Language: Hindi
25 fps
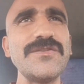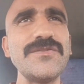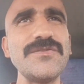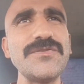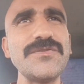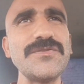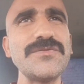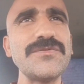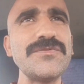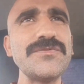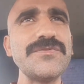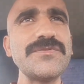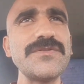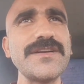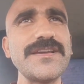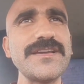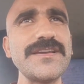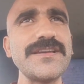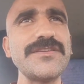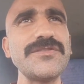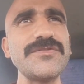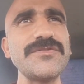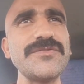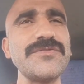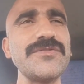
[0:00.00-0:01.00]
लोगों
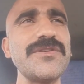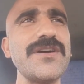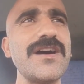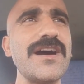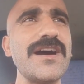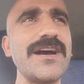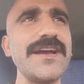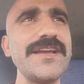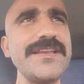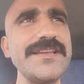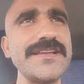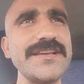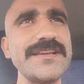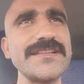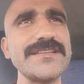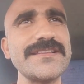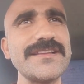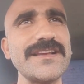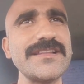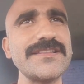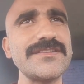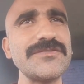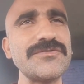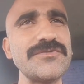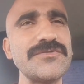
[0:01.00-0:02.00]
के जो आयन के
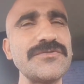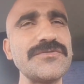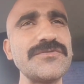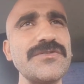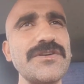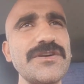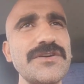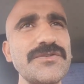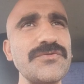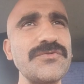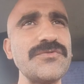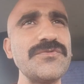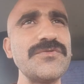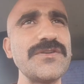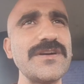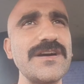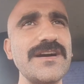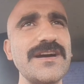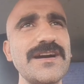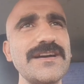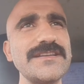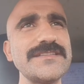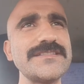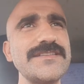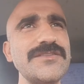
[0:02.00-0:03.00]
तहत उनको हकूक
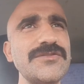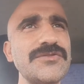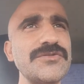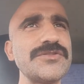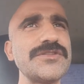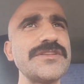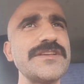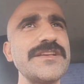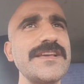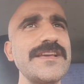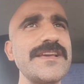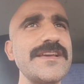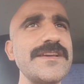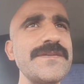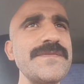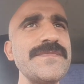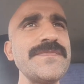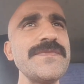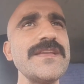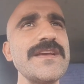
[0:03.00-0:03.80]
हासिल होते हैं